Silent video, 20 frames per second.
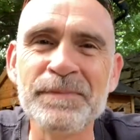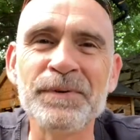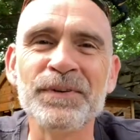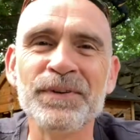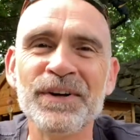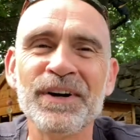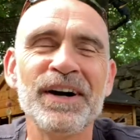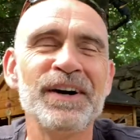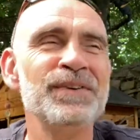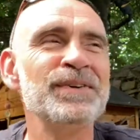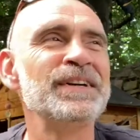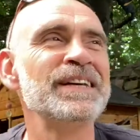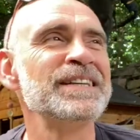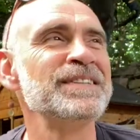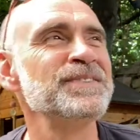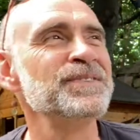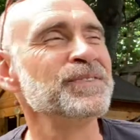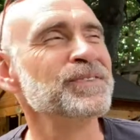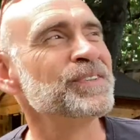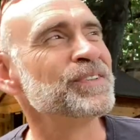mais on aura
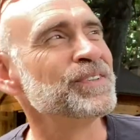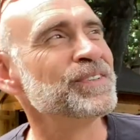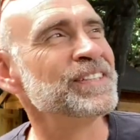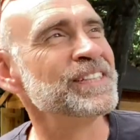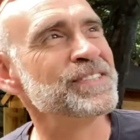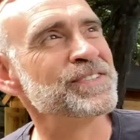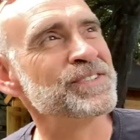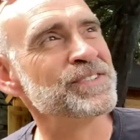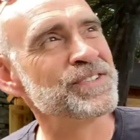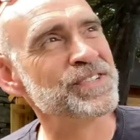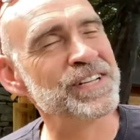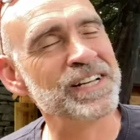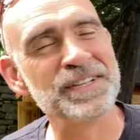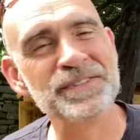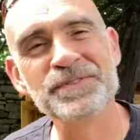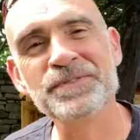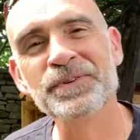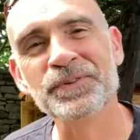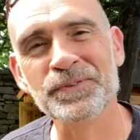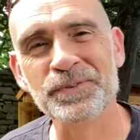l'occasion d'échanger là-dessus.